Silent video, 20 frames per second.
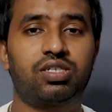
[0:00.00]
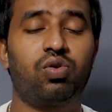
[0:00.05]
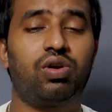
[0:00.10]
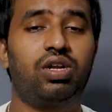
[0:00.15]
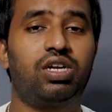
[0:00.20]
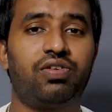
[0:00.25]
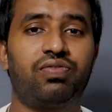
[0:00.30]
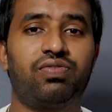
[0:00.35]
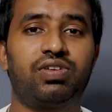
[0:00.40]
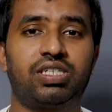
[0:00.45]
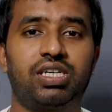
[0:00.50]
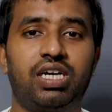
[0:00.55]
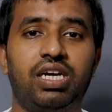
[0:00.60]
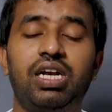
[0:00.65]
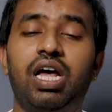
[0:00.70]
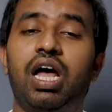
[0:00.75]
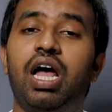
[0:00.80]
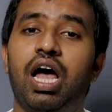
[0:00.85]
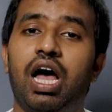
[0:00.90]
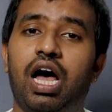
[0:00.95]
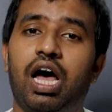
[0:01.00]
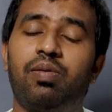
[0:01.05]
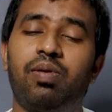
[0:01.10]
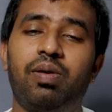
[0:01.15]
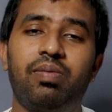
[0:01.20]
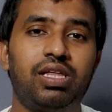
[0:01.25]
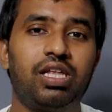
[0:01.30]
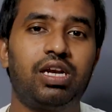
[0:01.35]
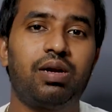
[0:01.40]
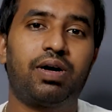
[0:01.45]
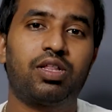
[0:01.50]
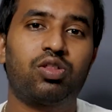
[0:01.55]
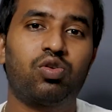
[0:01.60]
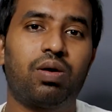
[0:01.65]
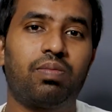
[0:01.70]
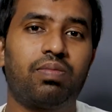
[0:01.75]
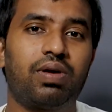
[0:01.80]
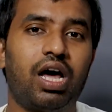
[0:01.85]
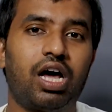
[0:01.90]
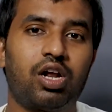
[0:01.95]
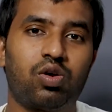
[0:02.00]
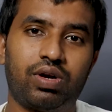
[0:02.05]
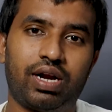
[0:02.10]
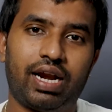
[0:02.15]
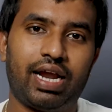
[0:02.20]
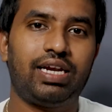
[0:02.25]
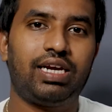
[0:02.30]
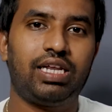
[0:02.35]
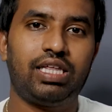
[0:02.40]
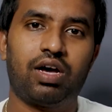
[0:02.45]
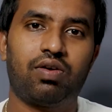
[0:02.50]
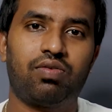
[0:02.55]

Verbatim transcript: உள்ள ரிஃப்ரெஷ் ரேட் அதனால இதுல பார்த்துட்டோம் அப்படின்னா அரௌண்ட் நைன்டி